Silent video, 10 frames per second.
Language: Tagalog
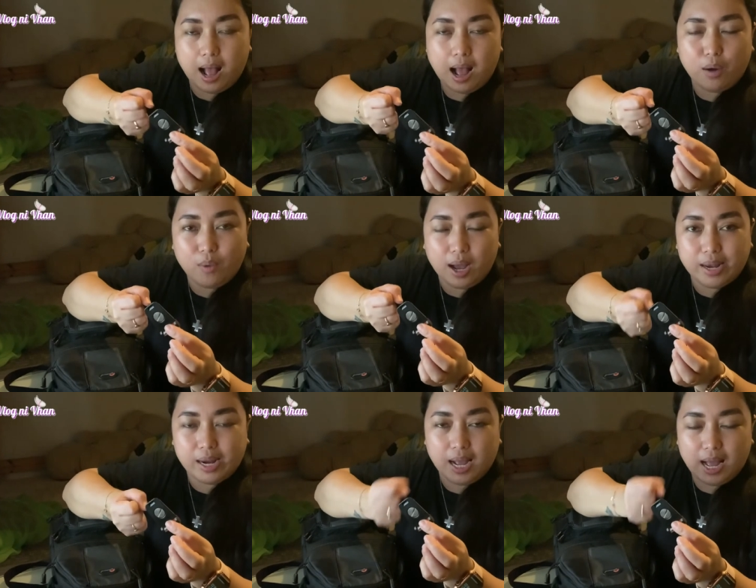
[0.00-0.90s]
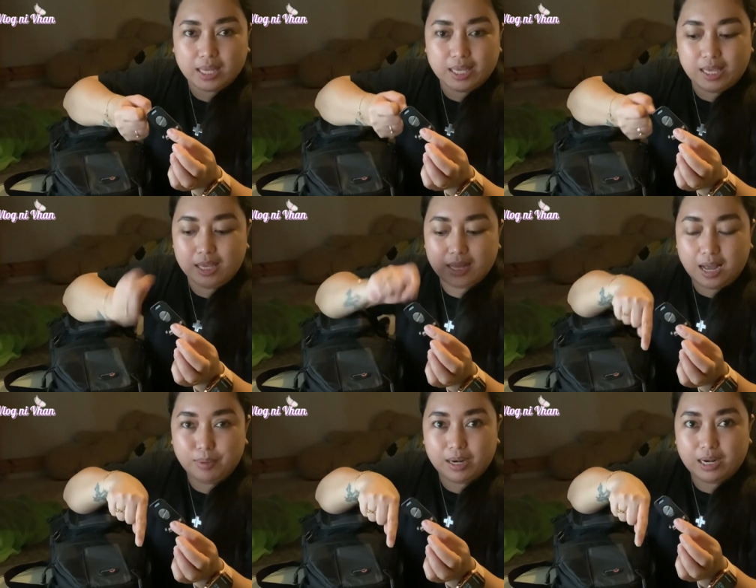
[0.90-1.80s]
hawakan ng aking
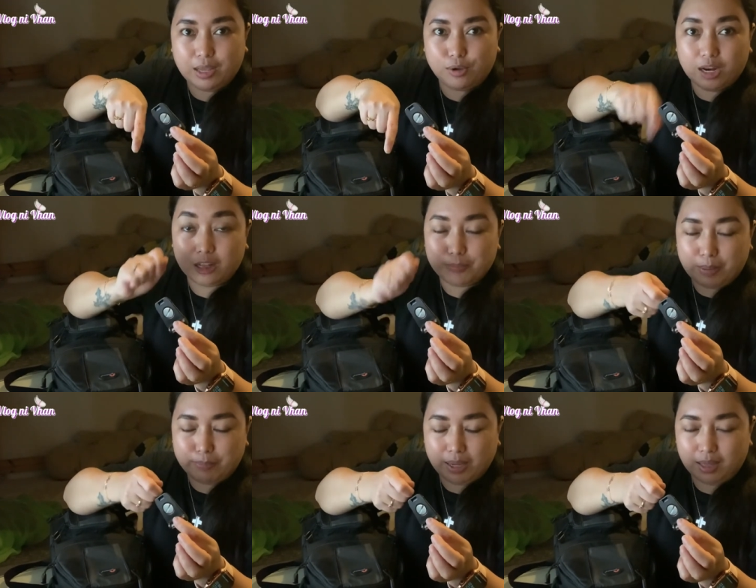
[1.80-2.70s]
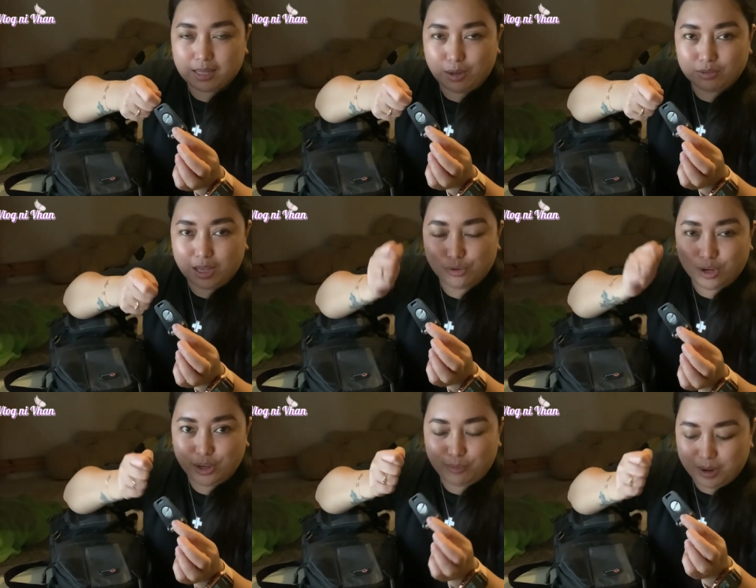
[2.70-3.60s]
camera na yon at papakita ko sa inyo
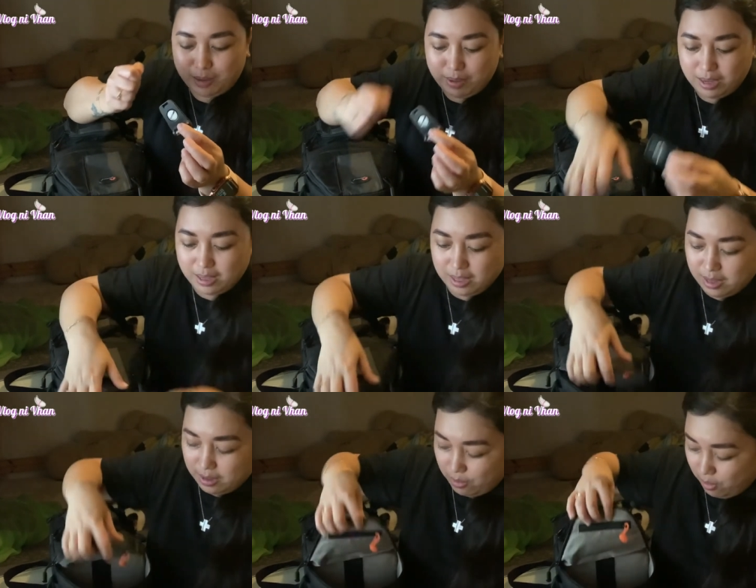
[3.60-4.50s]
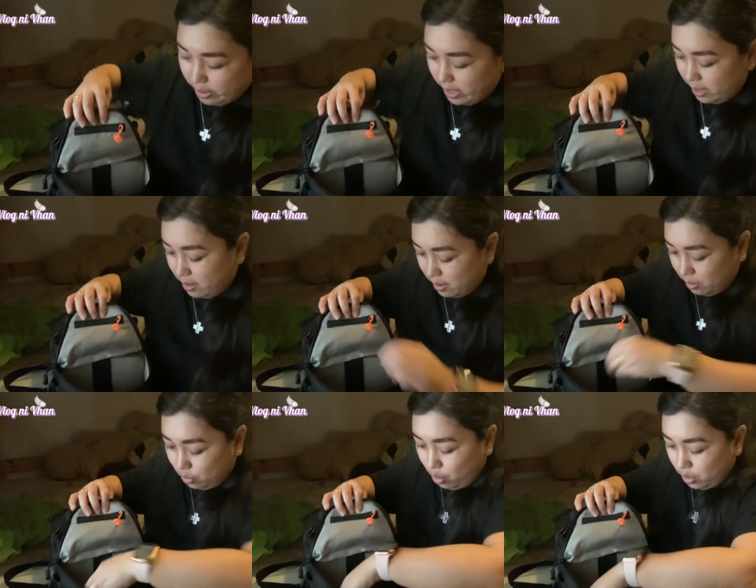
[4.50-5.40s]
ngayon mga be. Okay,
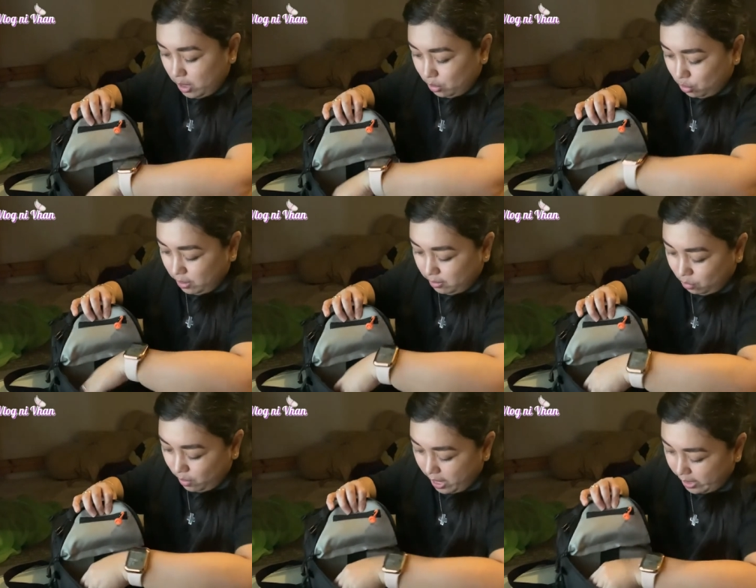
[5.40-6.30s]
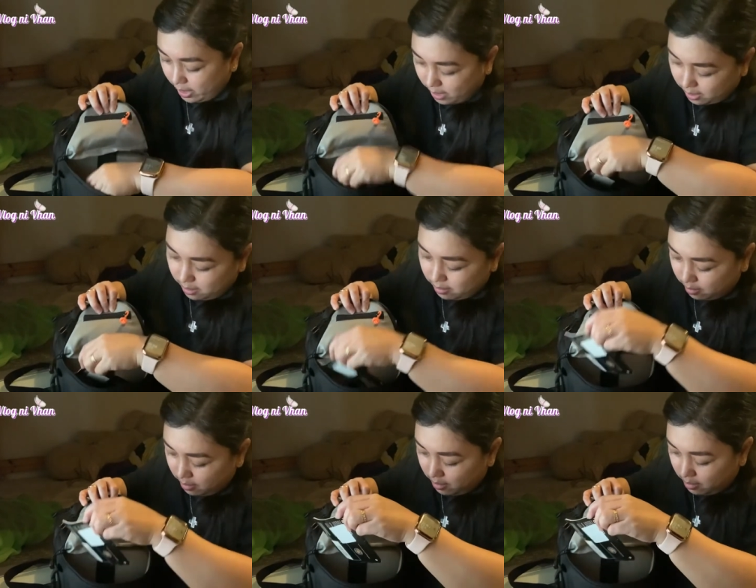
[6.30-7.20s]
so dito is wala na,
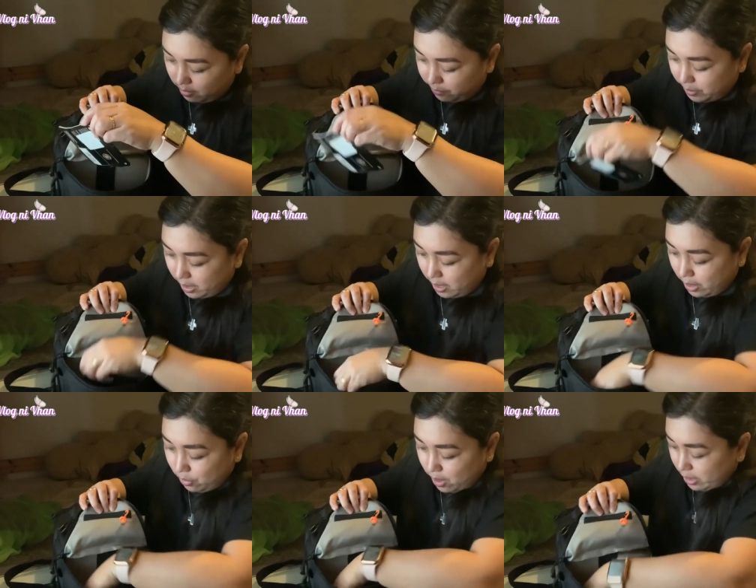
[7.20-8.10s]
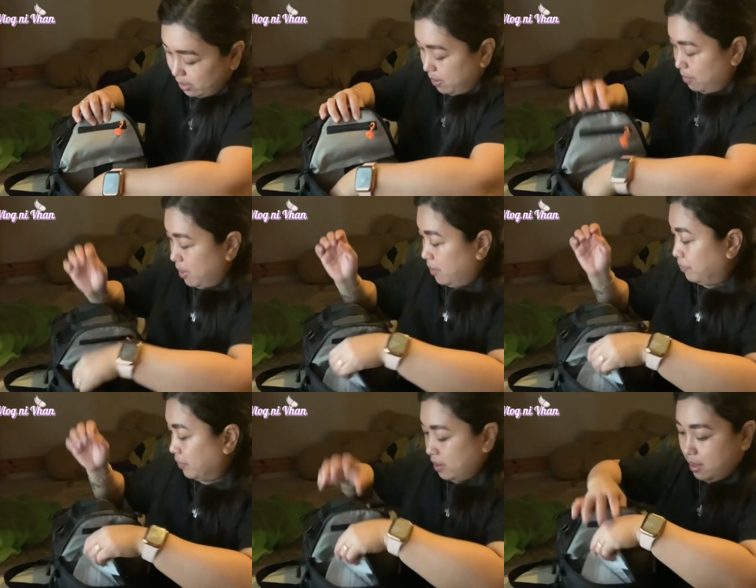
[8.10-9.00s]
pinakaano lang niya mga be,
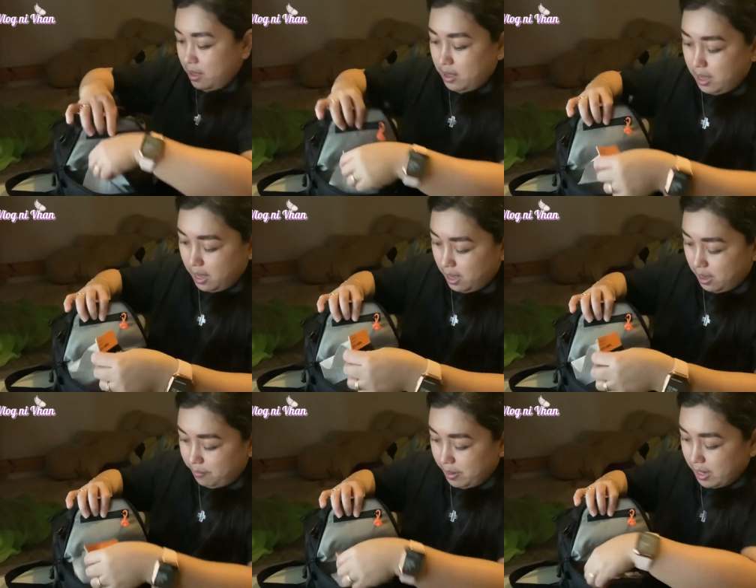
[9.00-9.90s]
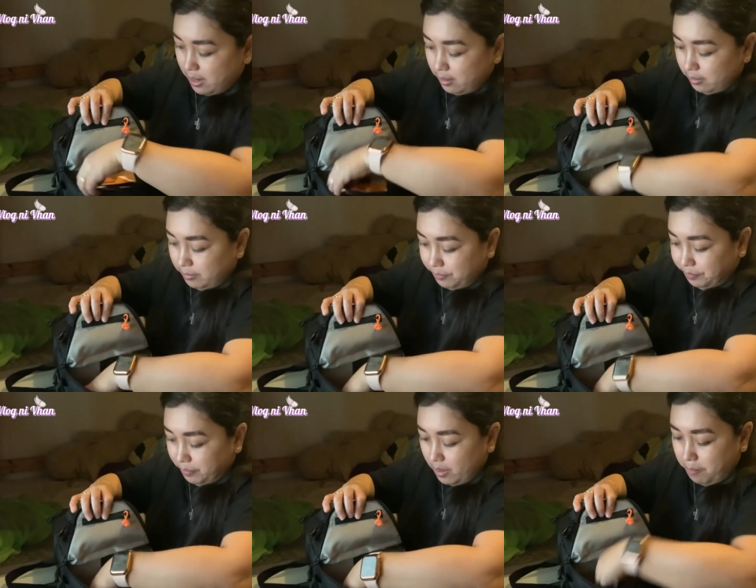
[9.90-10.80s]
ah, parang
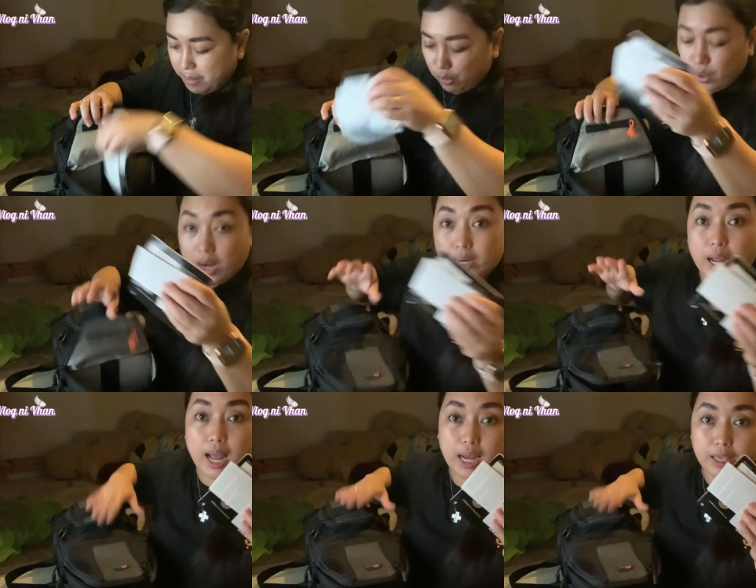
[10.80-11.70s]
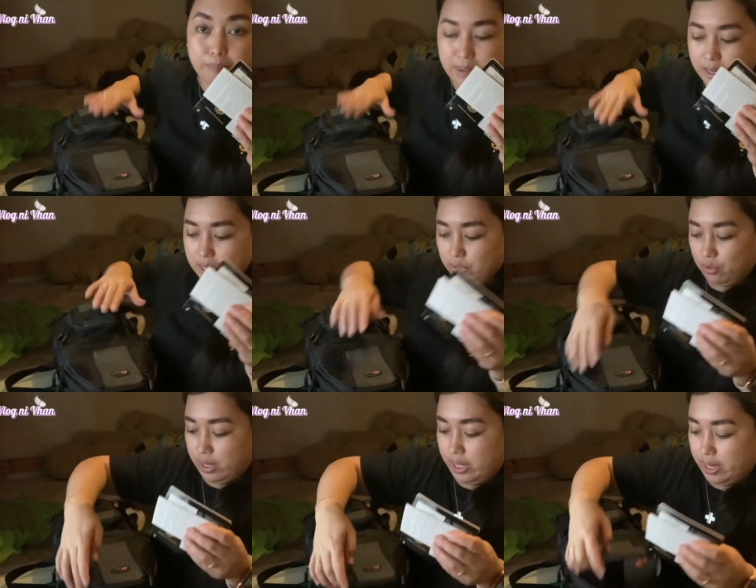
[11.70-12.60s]
manual lang ng aking bag na to,
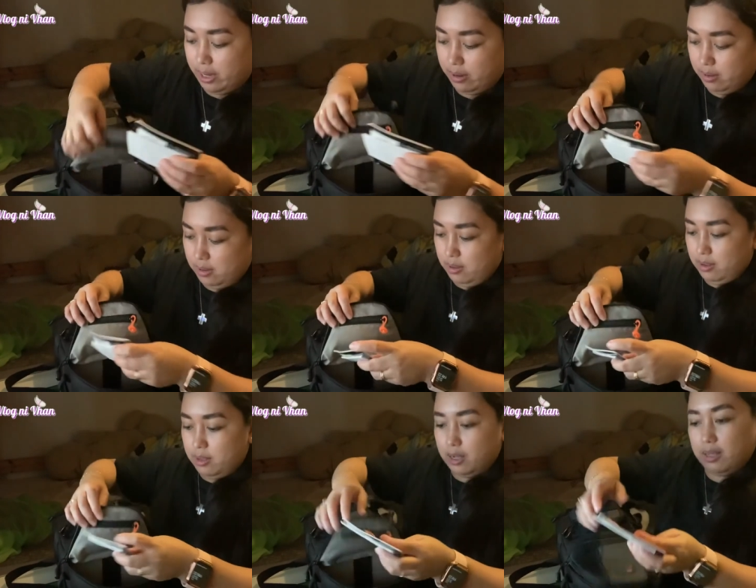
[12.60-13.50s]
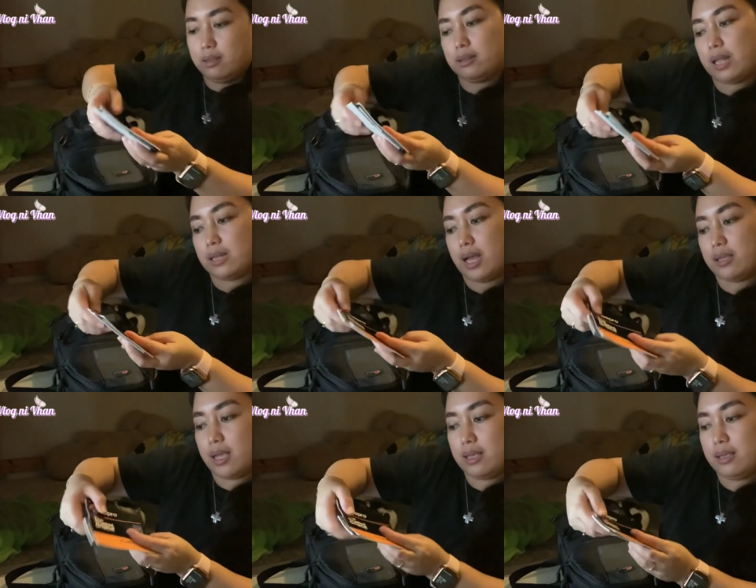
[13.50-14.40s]
ayan. Tatak
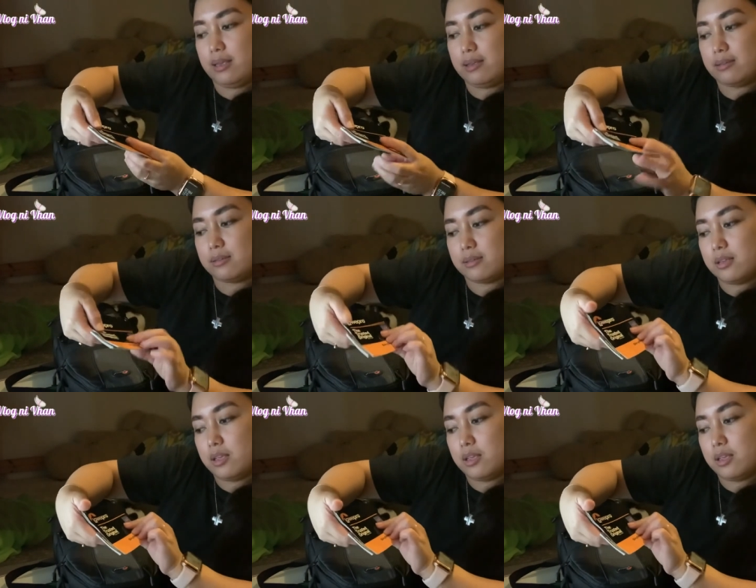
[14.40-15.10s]
niya is